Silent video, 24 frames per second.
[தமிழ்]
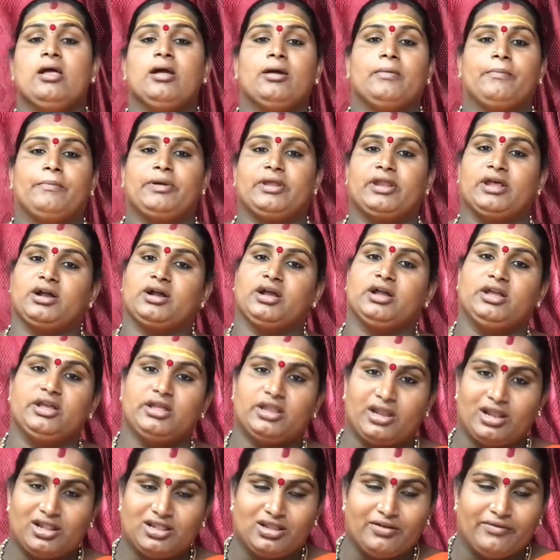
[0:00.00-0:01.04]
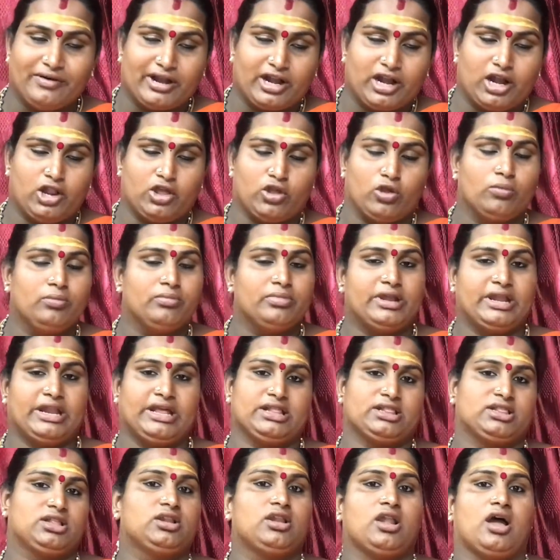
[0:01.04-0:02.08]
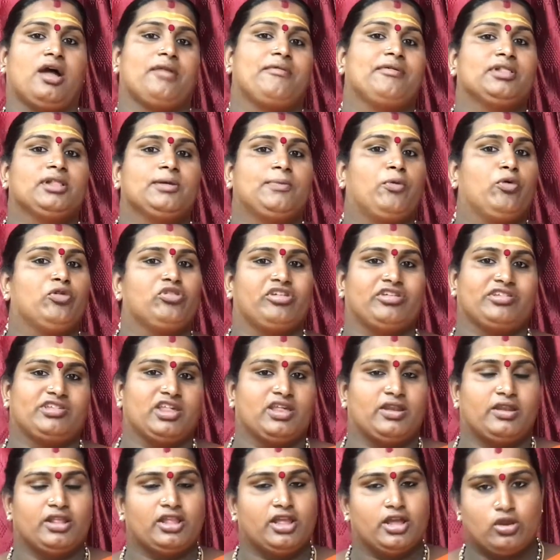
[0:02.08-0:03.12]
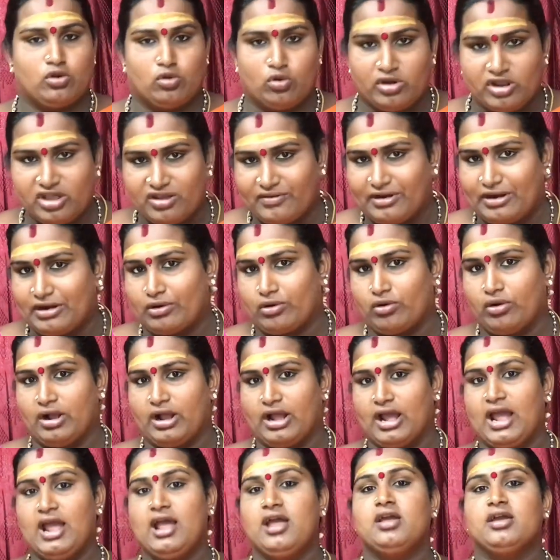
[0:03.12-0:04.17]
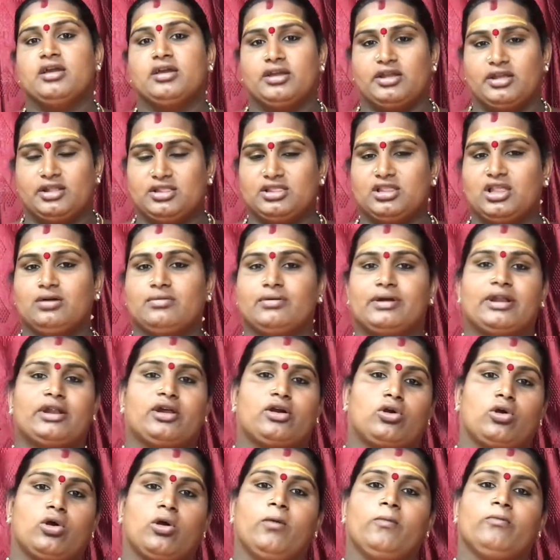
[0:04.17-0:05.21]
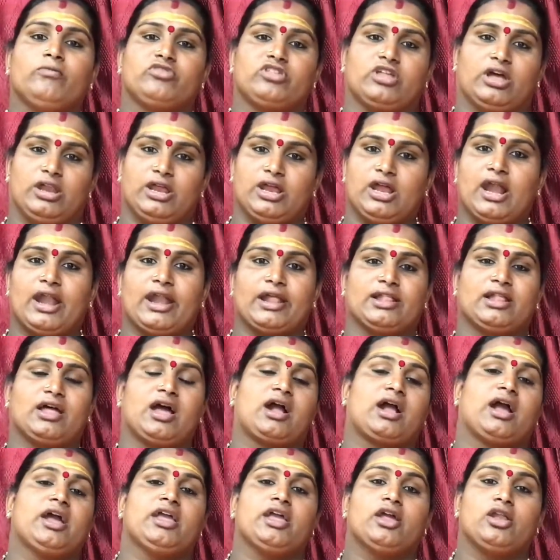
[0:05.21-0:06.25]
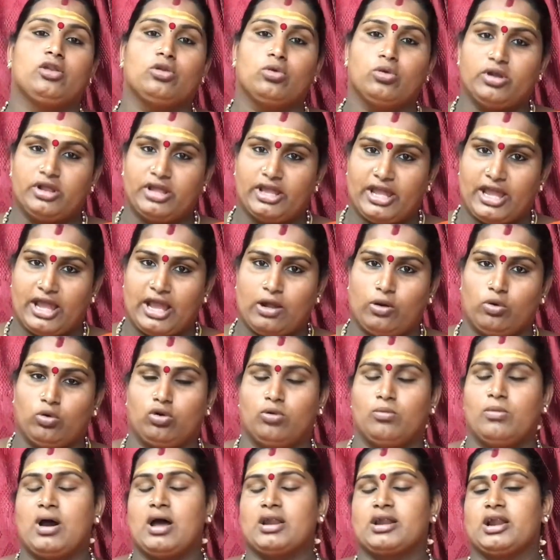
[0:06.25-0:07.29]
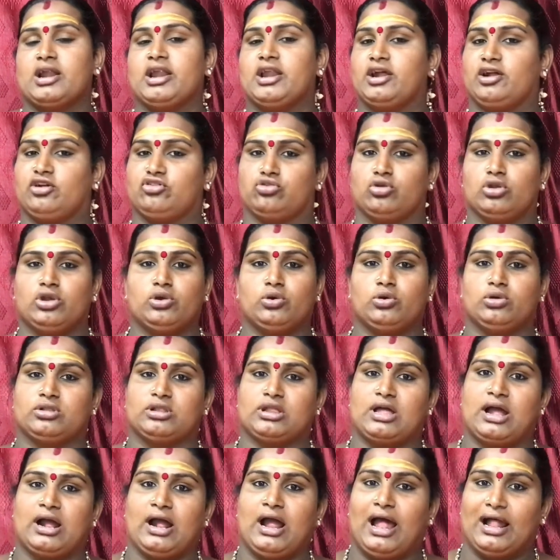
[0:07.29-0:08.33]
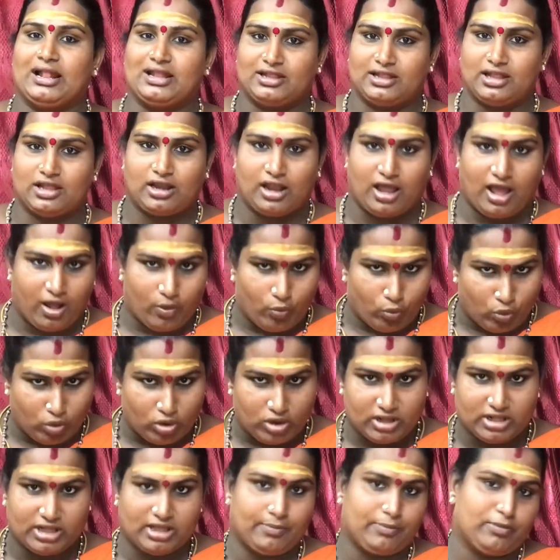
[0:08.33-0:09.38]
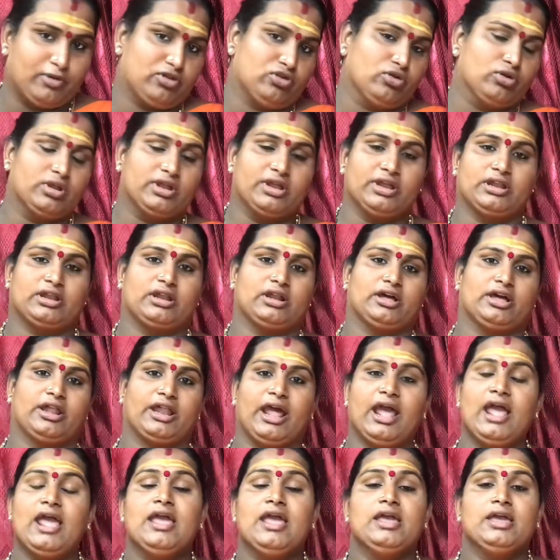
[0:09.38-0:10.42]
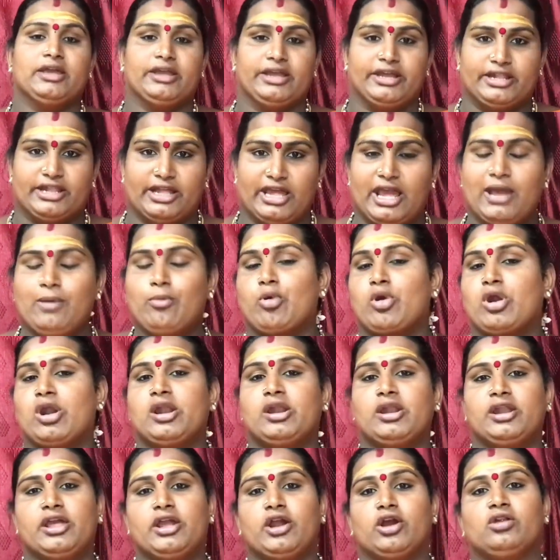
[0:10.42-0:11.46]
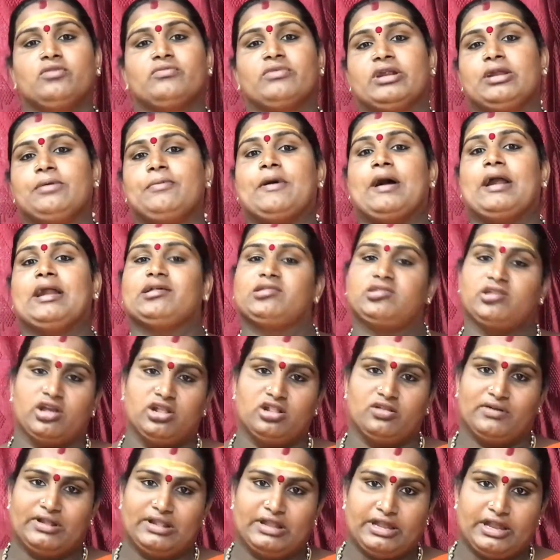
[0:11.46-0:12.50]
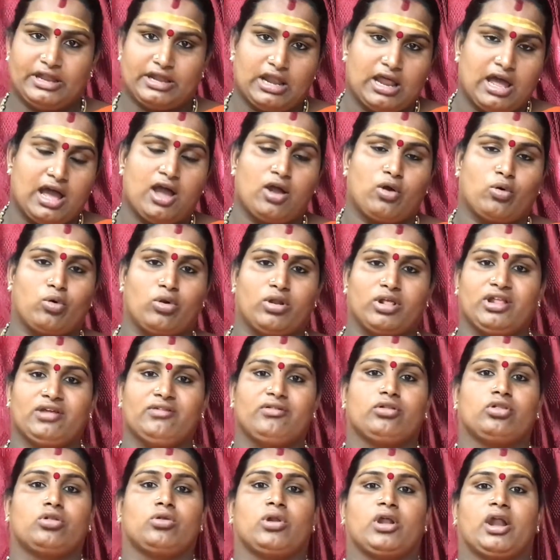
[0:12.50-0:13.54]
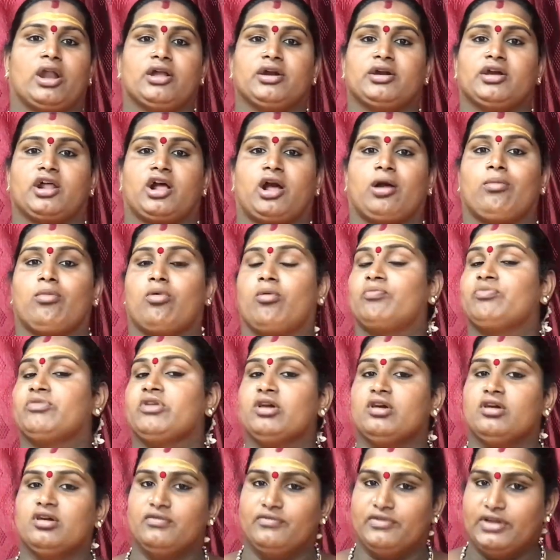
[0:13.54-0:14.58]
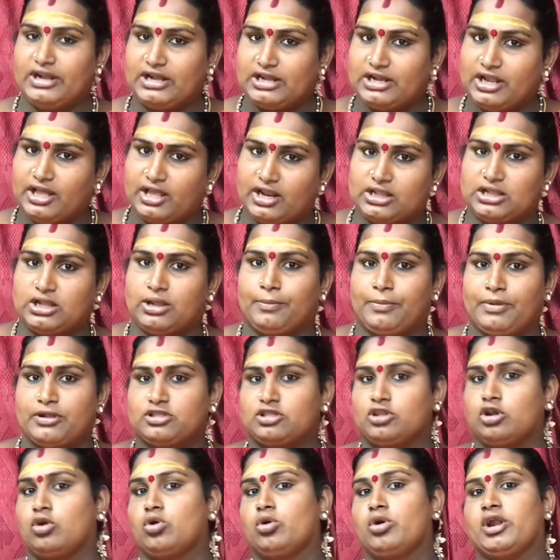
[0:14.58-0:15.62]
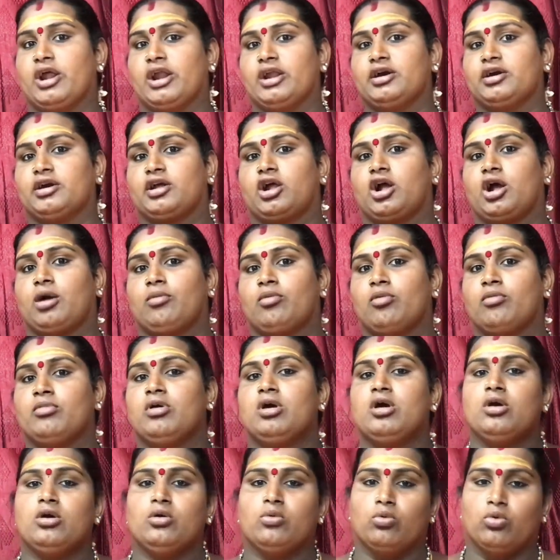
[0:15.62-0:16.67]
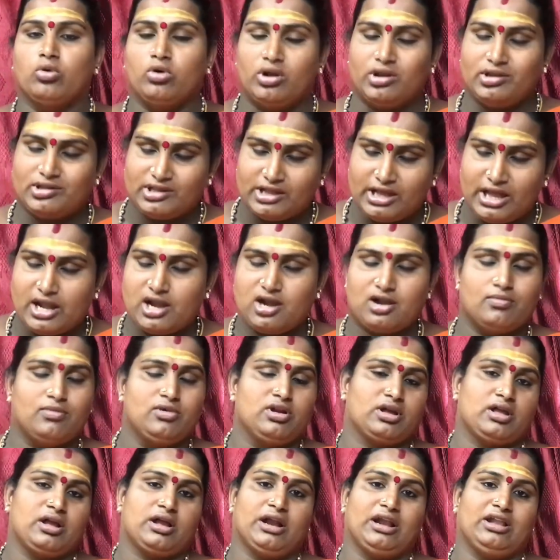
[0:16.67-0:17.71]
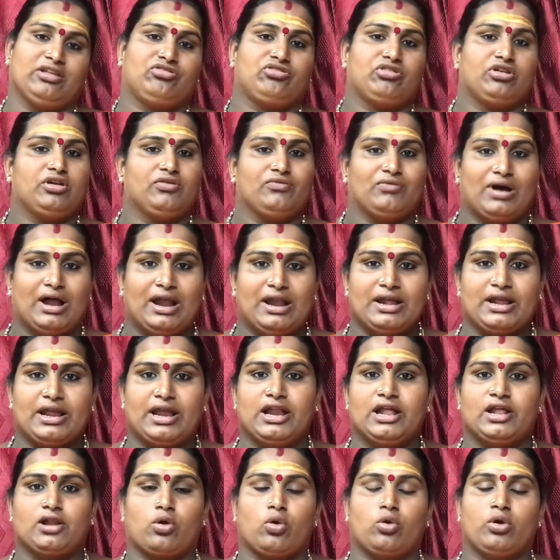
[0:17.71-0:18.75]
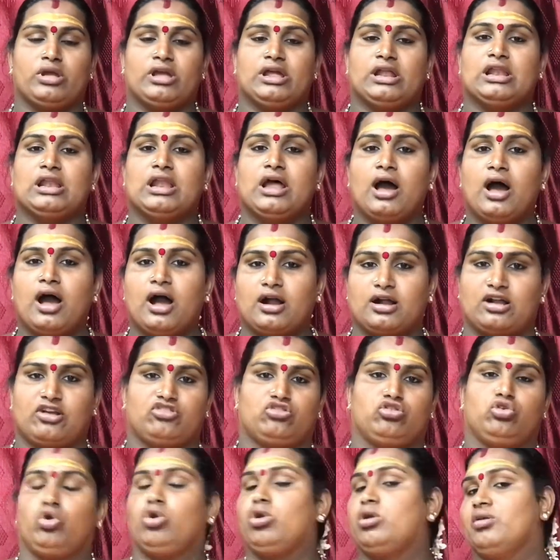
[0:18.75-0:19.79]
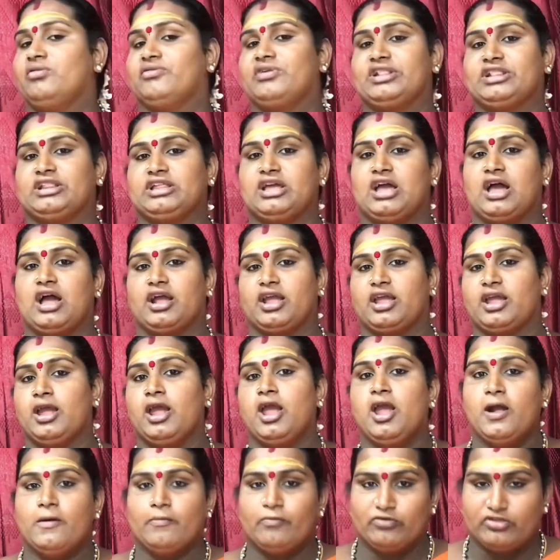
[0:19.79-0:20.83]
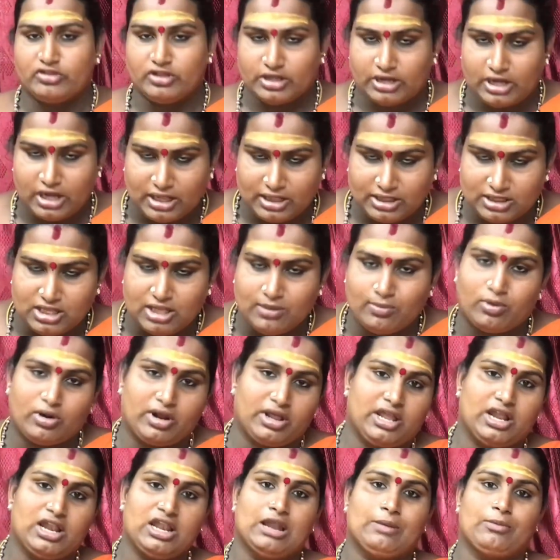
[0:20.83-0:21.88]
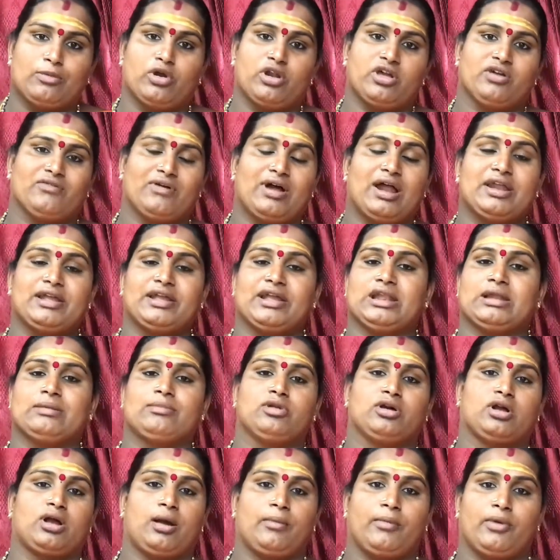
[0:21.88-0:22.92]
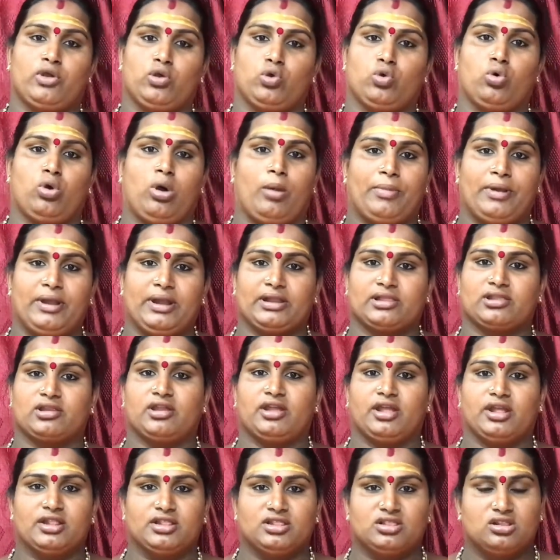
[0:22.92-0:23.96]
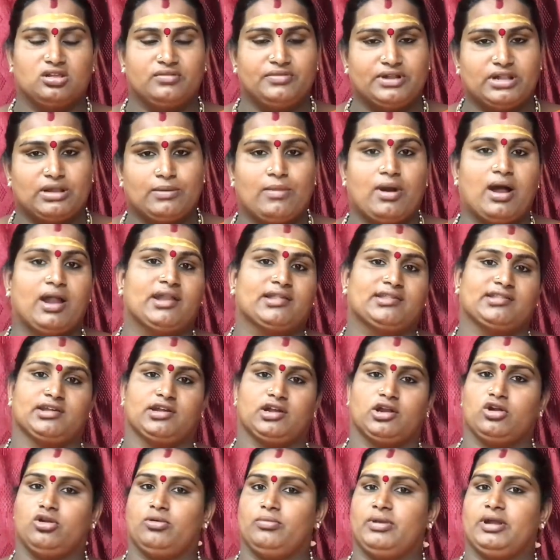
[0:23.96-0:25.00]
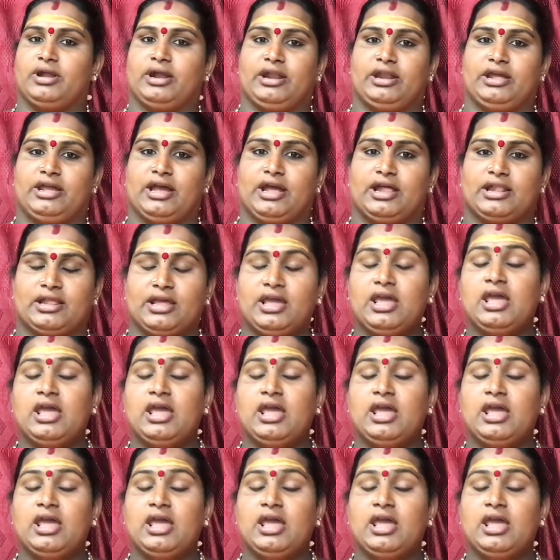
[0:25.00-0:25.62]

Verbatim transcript: பிறகு இறந்தவர்களையும் நினைத்து நான் வந்து பூஜை செய்கிறது என்னுடைய வழக்கங்க இந்த வழக்கம் சரியானதாக என்னுடைய குருமார்கள் எனக்கு சொல்லிக் கொடுத்தாங்க அதை தான் நான் உங்களுக்கு இப்போ சொல்லிக்கிட்டு இருக்கிறேன் இதே முறையில் நீங்களும் வழிபாடு செய்து வந்தீங்கன்னா குலதெய்வத்துடைய அனுகிரகமும் வீட்டில் இருந்த பித்துக்களுடைய அனுகிரகமும் ஒரு சேர் நம்மளுக்கு கிடைச்சி வாழ்க்கையில் இருக்கக்கூடிய எல்லா கஷ்டங்களும் நிவர்த்தியாகி சிறந்த முறையில் நம்மளுடைய வாழ்க்கை நம்மளுக்கு அமையும் அப்படின்றதுல எந்த விதமான சிக்கலுமே கிடையாது